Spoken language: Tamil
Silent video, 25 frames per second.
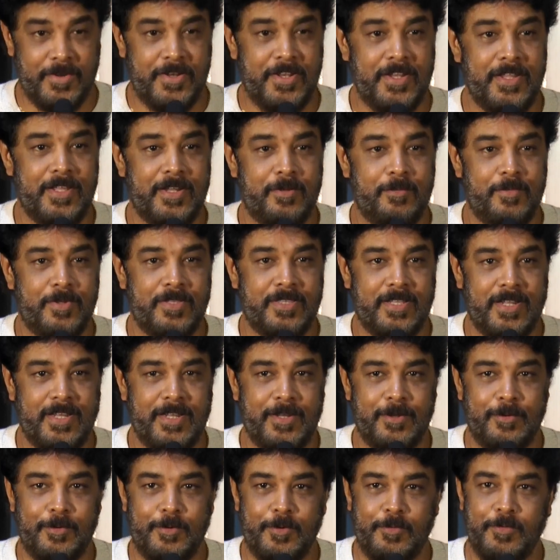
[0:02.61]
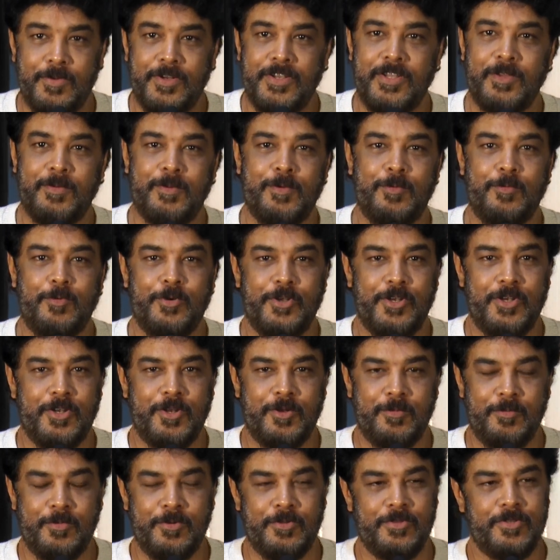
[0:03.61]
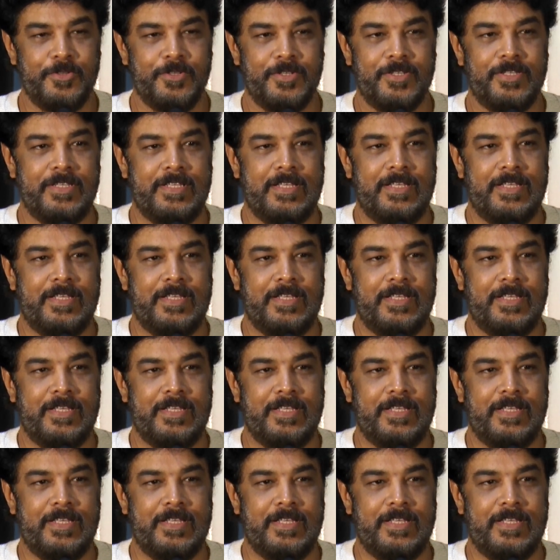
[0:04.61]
வெற்றிகரமாக தலைநகரம் டூ வெற்றிகரமாக ஓடிட்டு இருக்கும்போது